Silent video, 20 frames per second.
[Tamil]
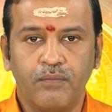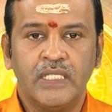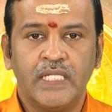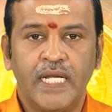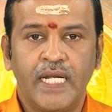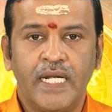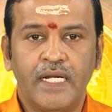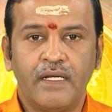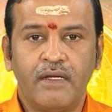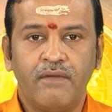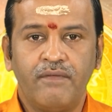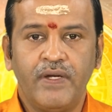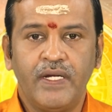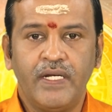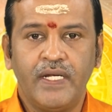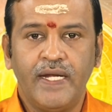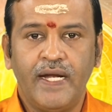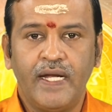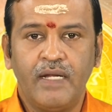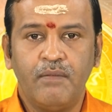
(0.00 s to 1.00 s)
சிலருக்கு
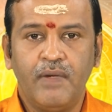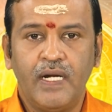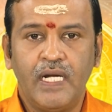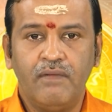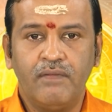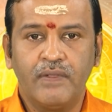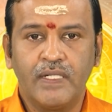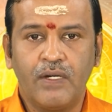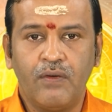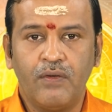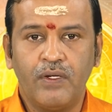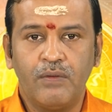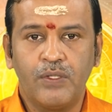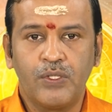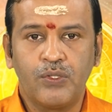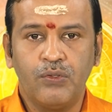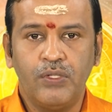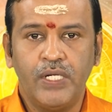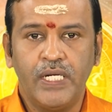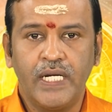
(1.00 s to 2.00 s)
வீட்டை அடமானம் வைக்கக்கூடிய
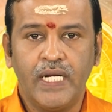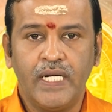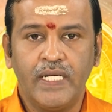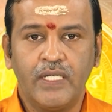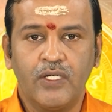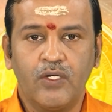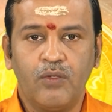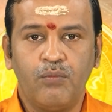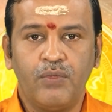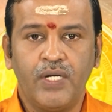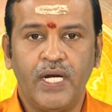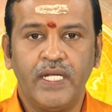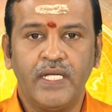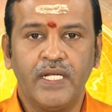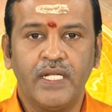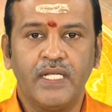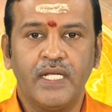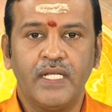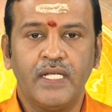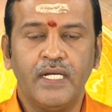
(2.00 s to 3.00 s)
ஒரு சூழ்நிலைகள் இதுக்கு முன்னாடி
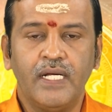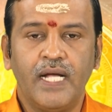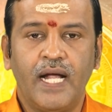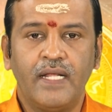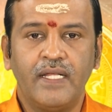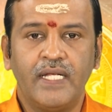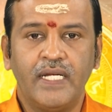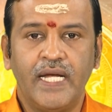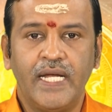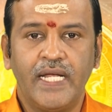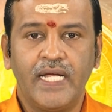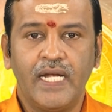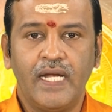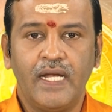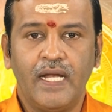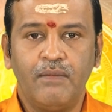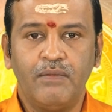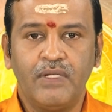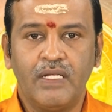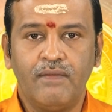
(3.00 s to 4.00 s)
இருந்தது அந்த நிலைகள்
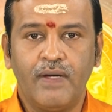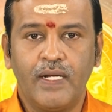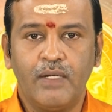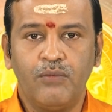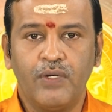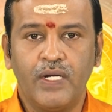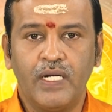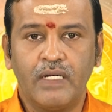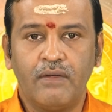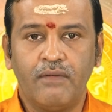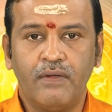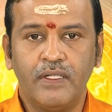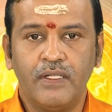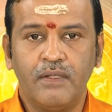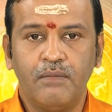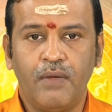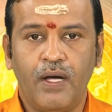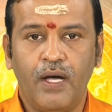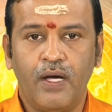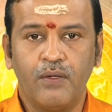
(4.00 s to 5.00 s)
எல்லாம் இந்த வாரம் உங்களுக்கு
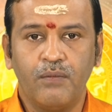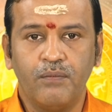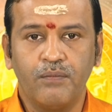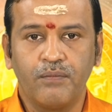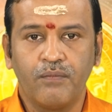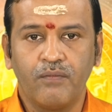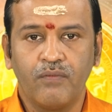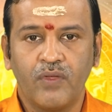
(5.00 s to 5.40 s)
வந்து மாறும்